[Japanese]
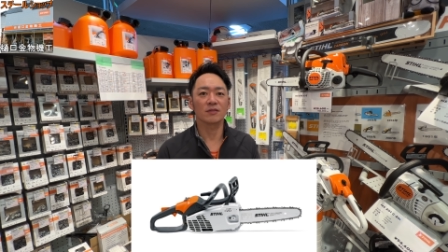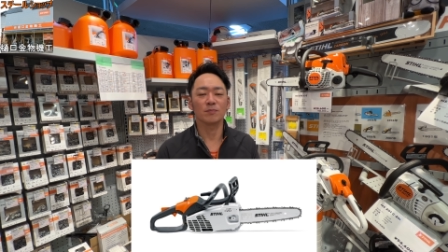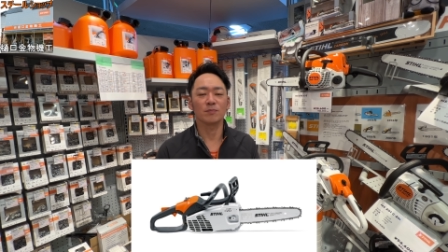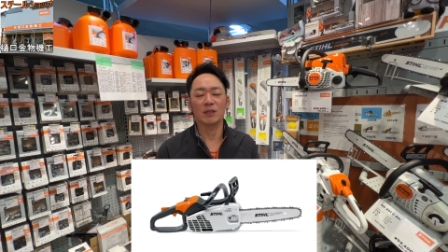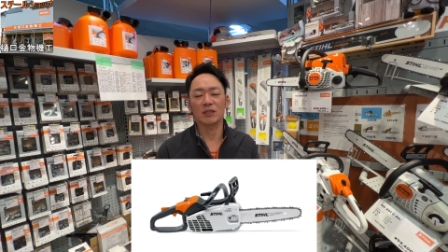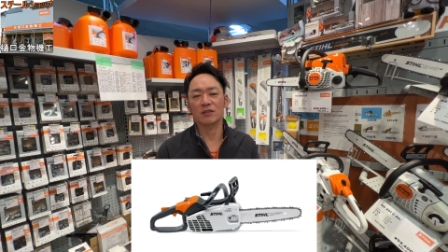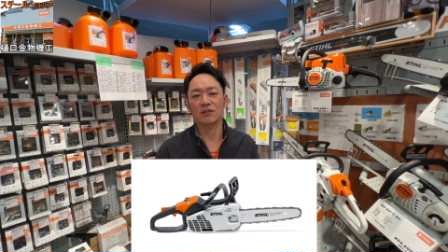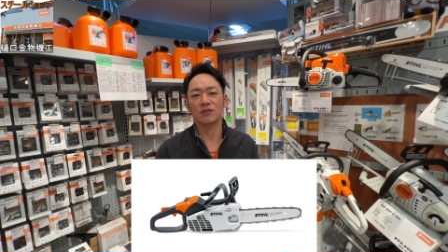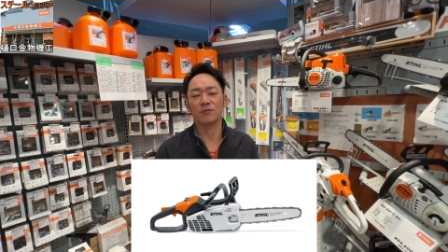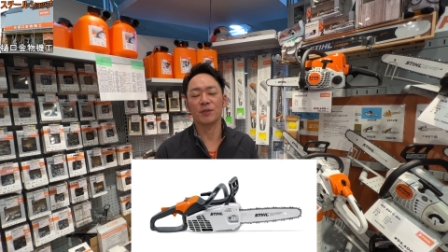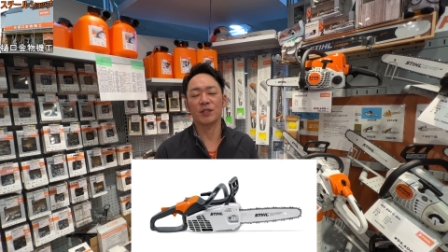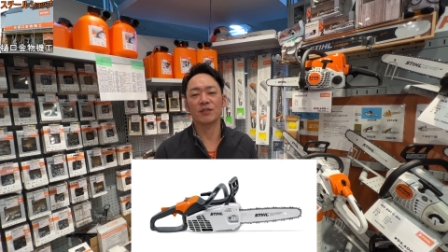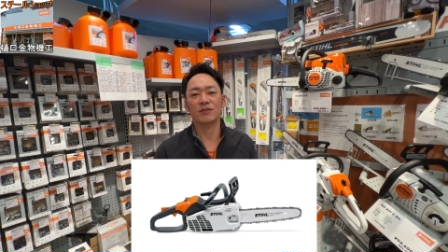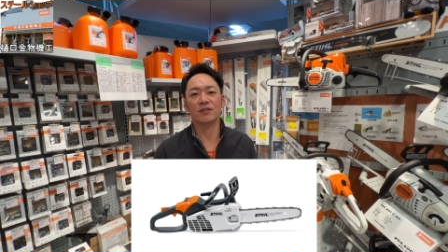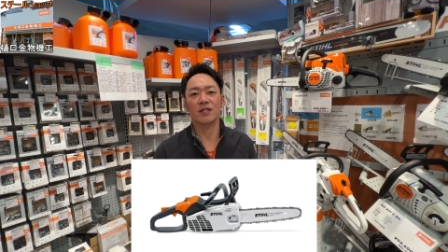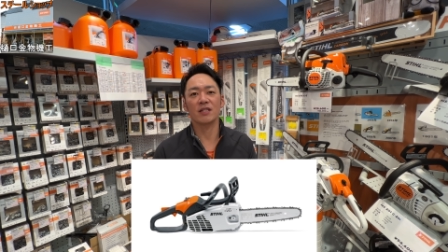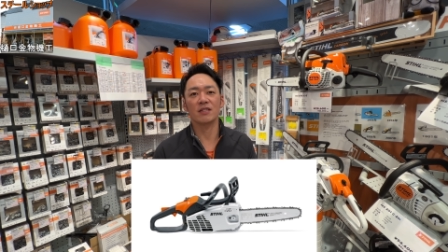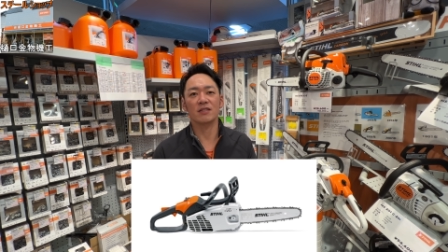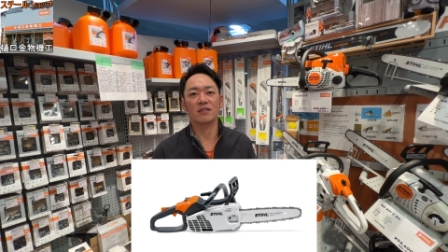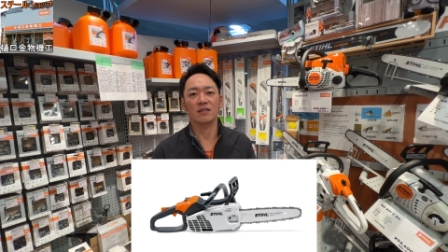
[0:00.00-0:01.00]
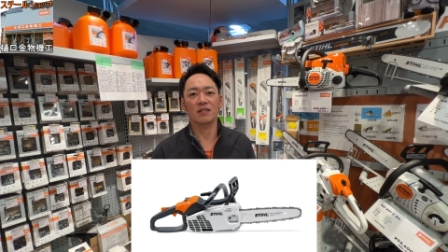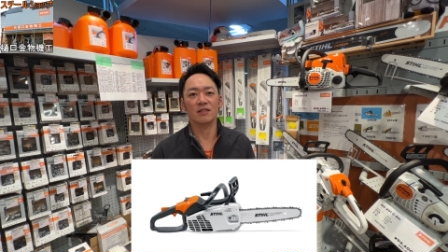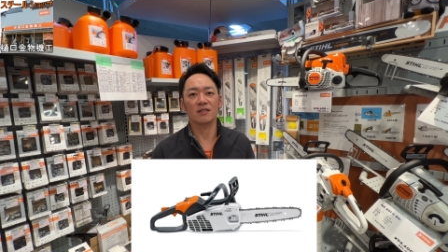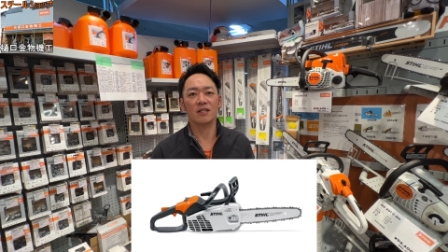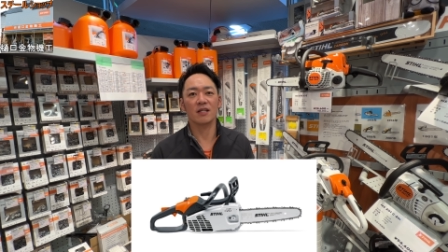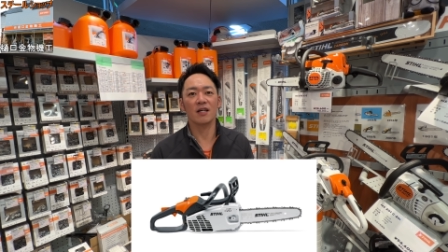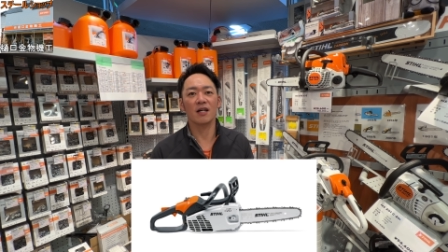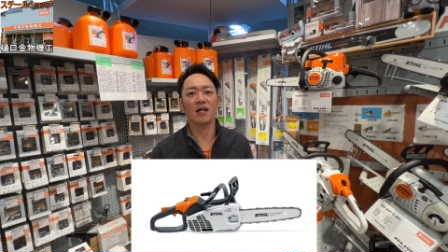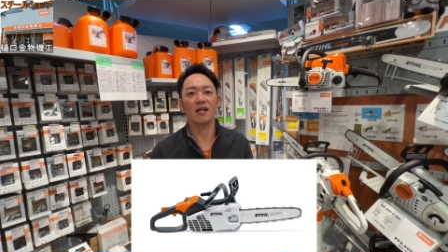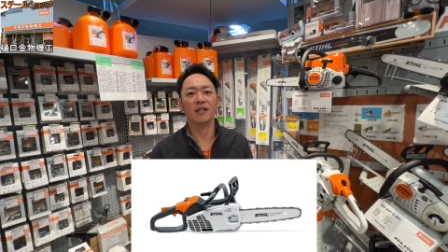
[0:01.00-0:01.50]
まあ、ツーミックスエンジンです
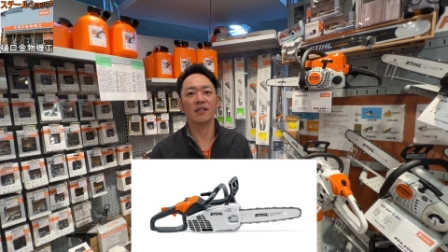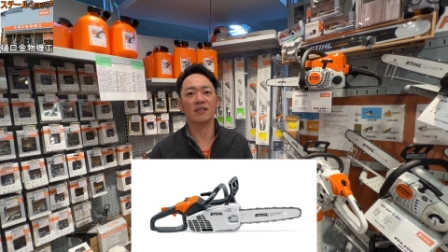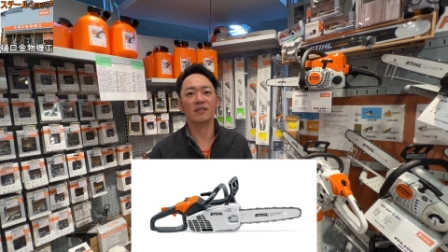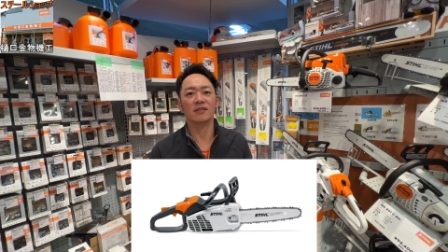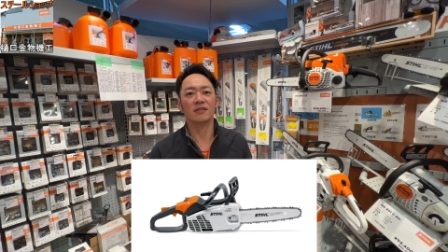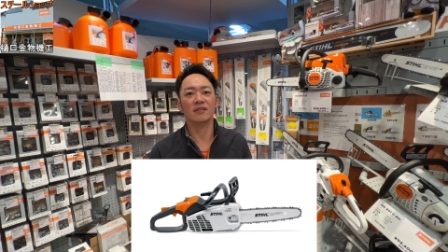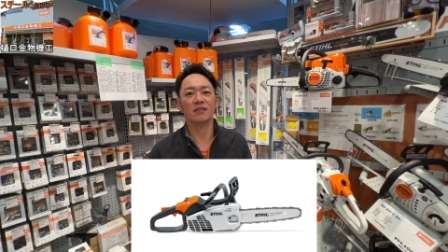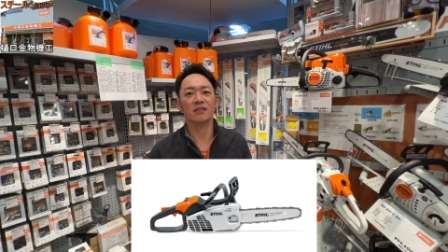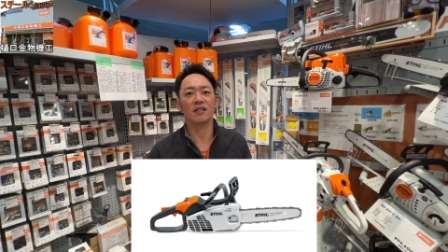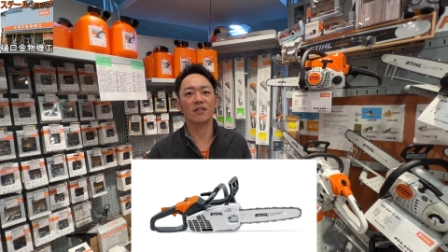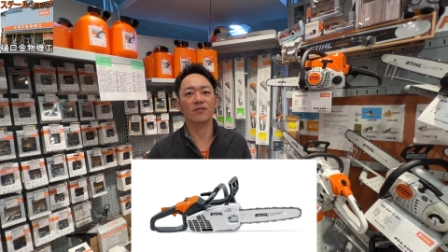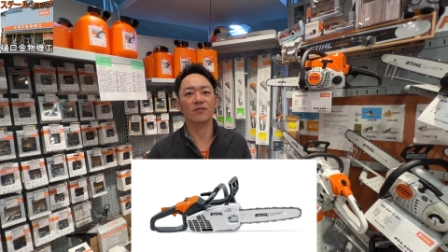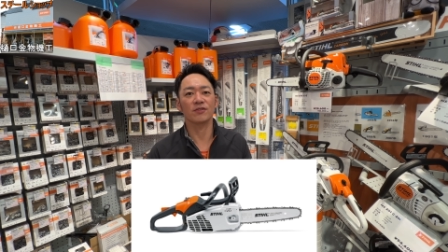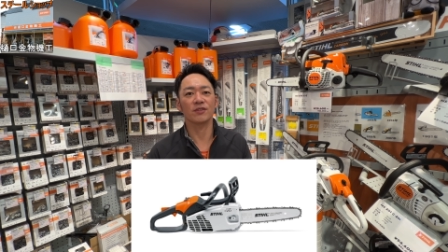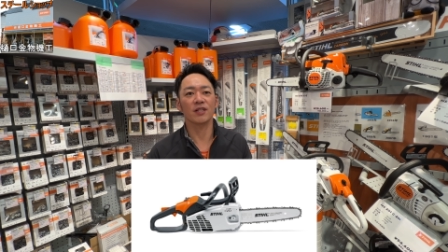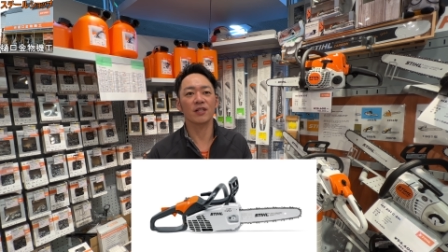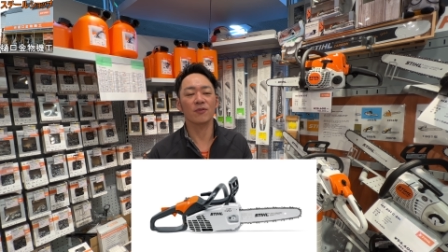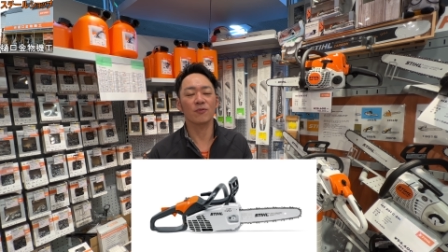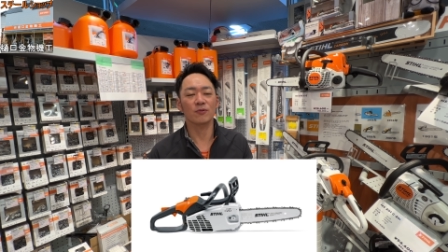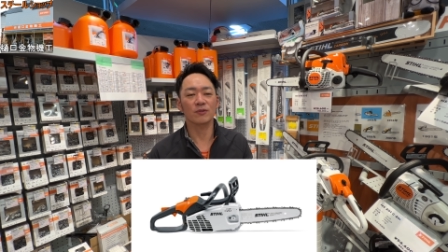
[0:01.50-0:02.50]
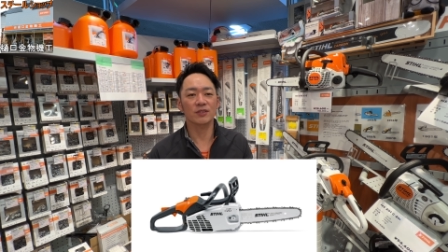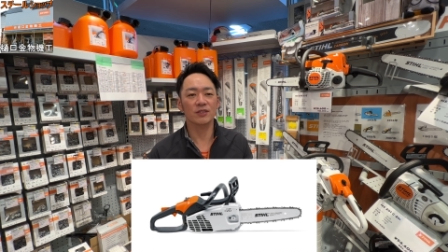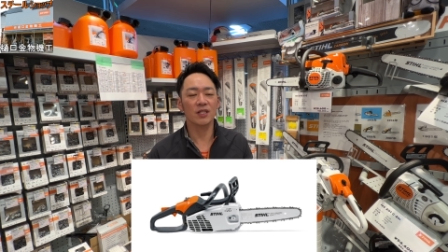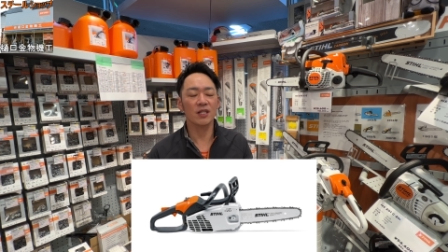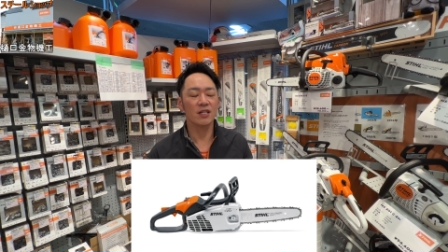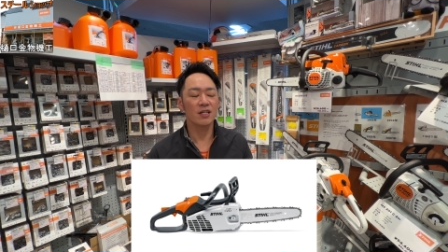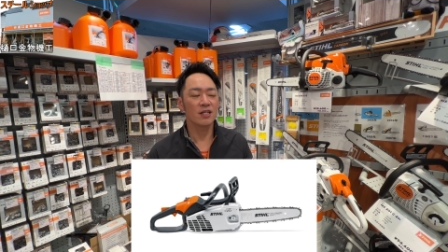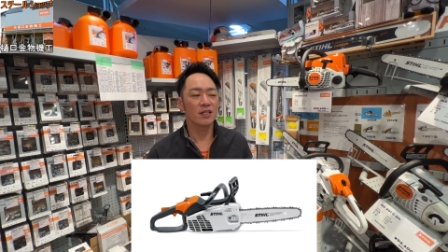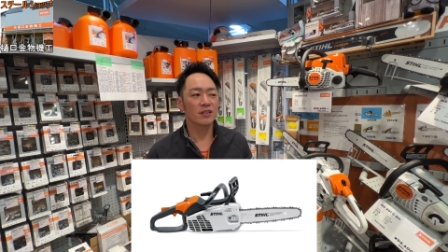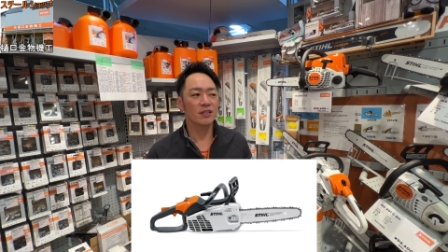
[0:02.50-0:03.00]
ね、排ガス規制クリアをして